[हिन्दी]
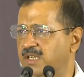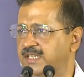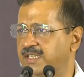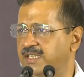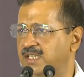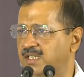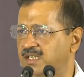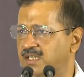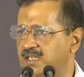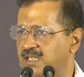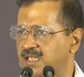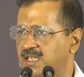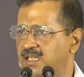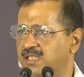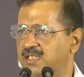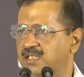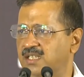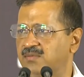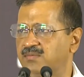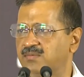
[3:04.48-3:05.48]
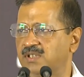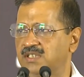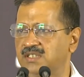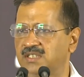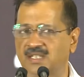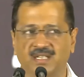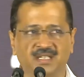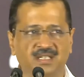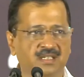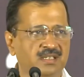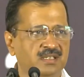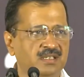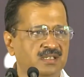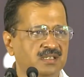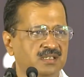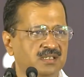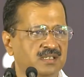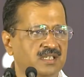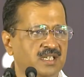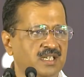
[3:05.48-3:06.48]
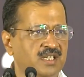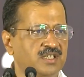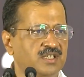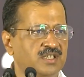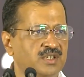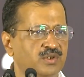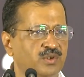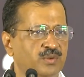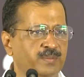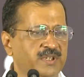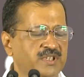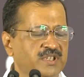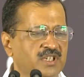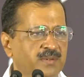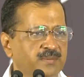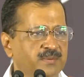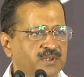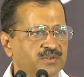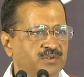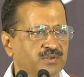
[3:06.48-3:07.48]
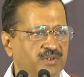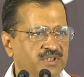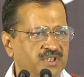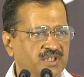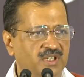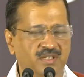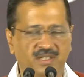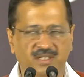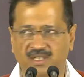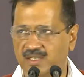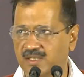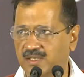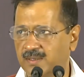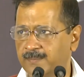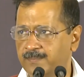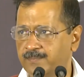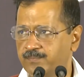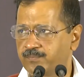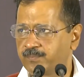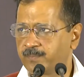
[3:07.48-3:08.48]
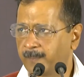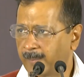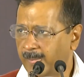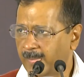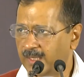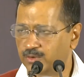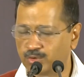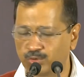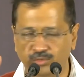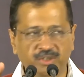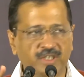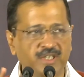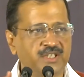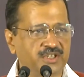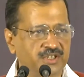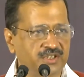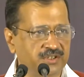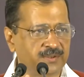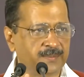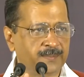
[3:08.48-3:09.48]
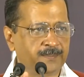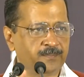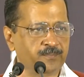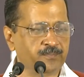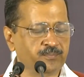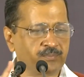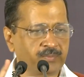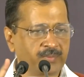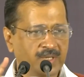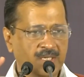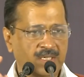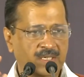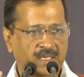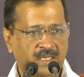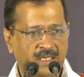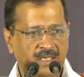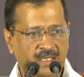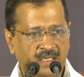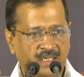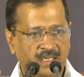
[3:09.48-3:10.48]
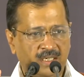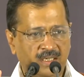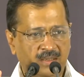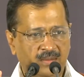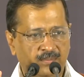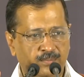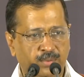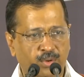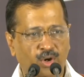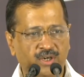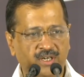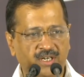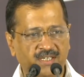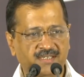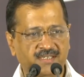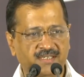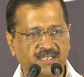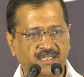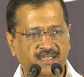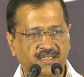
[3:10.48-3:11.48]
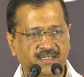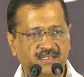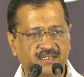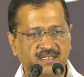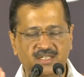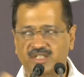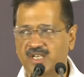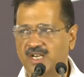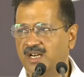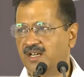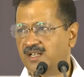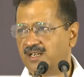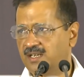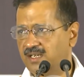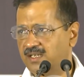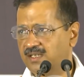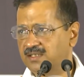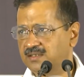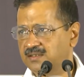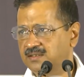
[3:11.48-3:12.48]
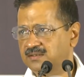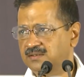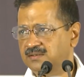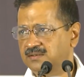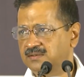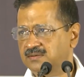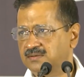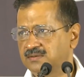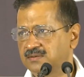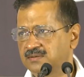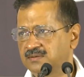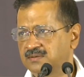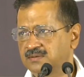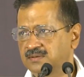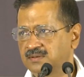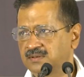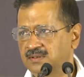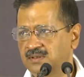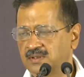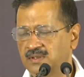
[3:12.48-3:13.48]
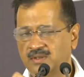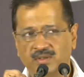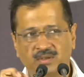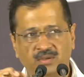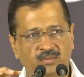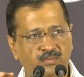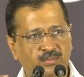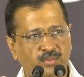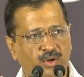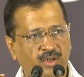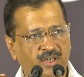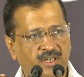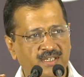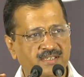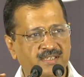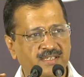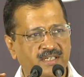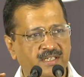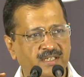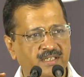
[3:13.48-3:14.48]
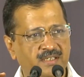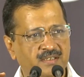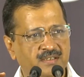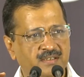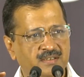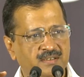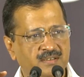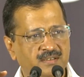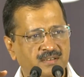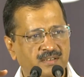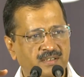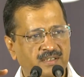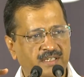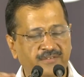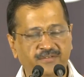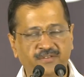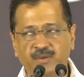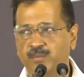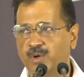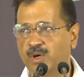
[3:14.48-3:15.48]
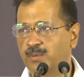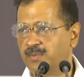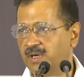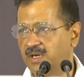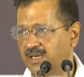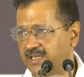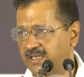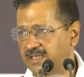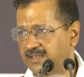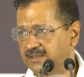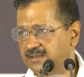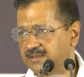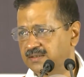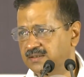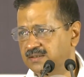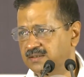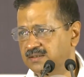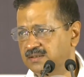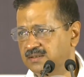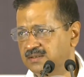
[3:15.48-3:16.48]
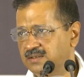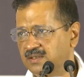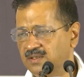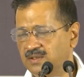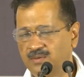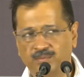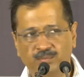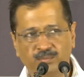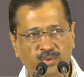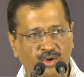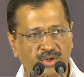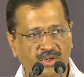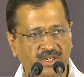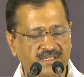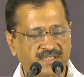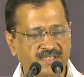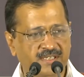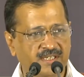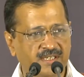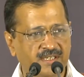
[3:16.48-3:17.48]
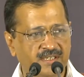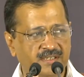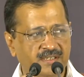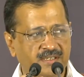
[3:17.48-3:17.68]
मिलके एक टीम की तरह देश की और पंजाब की सुरक्षा करेंगे दूसरी चीज बॉर्डर से नशा आ रहा है बॉर्डर से टिफिन बॉम्ब आ रहे हैं बॉर्डर से